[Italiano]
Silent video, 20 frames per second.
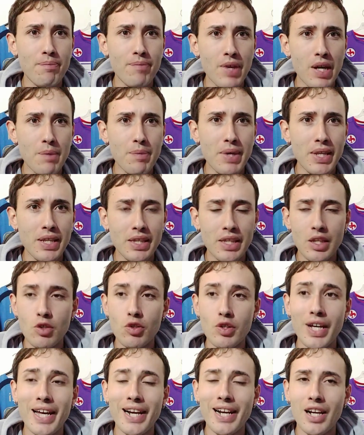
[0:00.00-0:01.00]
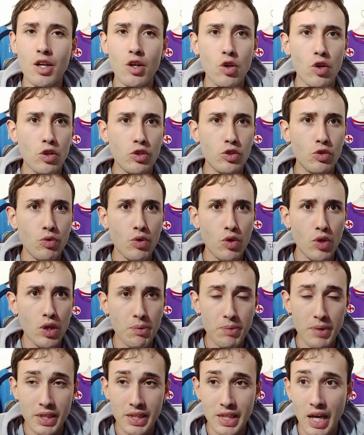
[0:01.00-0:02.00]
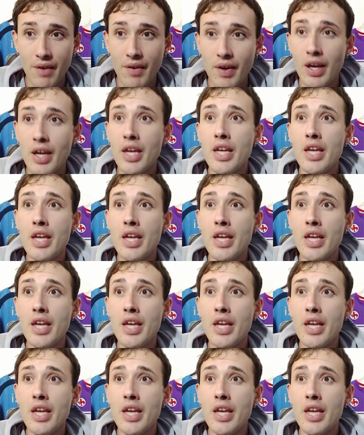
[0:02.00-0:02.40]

veramente non ha raccolto quello che meritava.